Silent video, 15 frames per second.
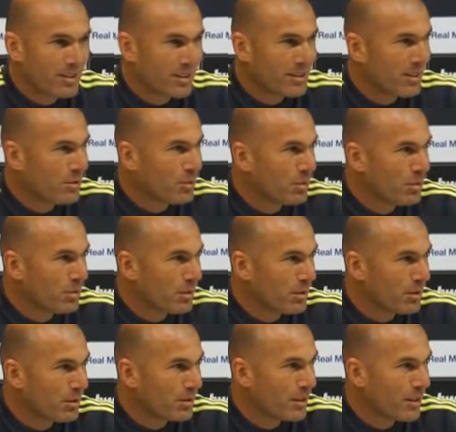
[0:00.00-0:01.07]
es, el fútbol,
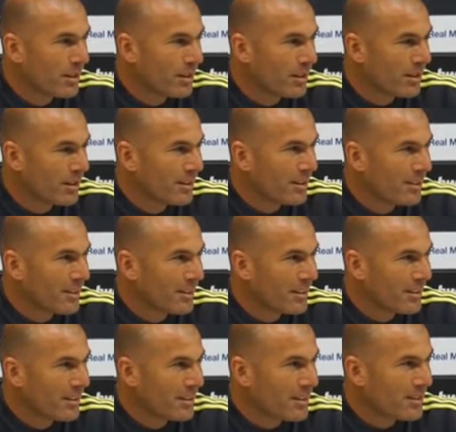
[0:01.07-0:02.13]
ya,
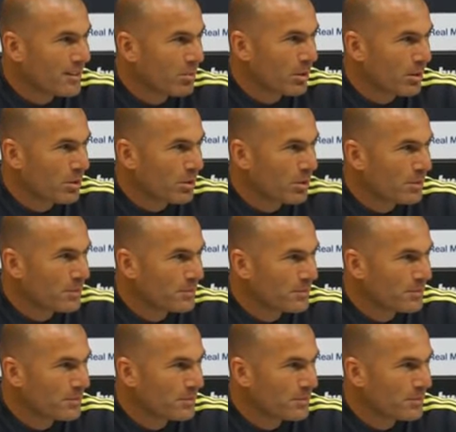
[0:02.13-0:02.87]
ya pasó.